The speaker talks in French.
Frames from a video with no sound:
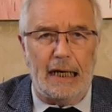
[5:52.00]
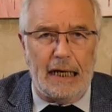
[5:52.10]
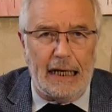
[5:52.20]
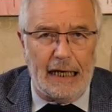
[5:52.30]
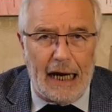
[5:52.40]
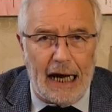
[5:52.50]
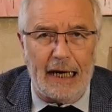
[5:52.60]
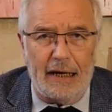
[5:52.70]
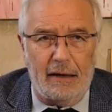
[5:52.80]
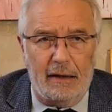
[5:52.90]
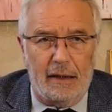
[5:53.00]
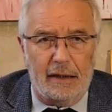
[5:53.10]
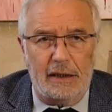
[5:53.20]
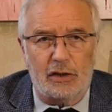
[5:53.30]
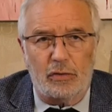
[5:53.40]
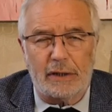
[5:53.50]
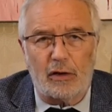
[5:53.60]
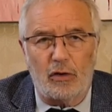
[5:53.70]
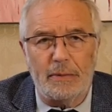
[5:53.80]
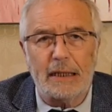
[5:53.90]
Les halles, qui sont un
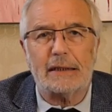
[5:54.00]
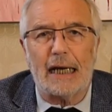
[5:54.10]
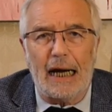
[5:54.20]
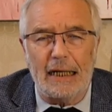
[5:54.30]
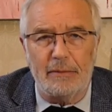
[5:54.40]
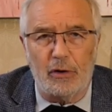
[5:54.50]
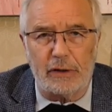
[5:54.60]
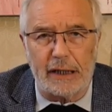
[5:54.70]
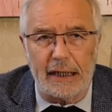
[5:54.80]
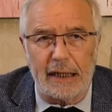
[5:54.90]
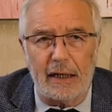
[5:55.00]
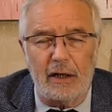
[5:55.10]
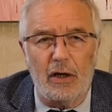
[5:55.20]
commerce alimentaire,